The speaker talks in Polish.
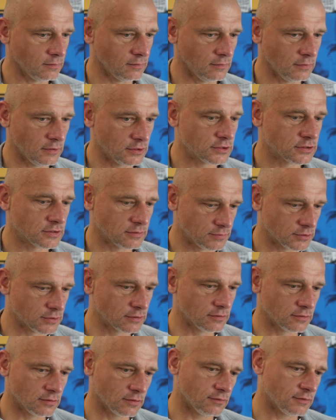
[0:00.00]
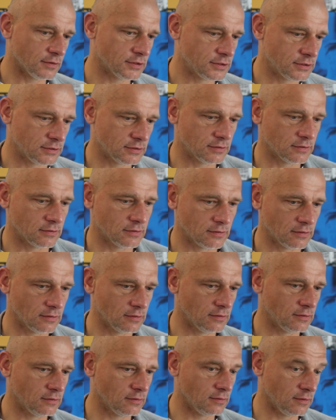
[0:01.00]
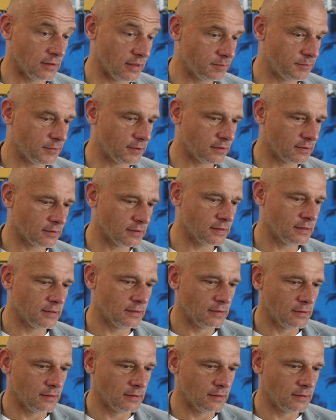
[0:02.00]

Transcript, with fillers: jeszcze przygotować e, lepiej,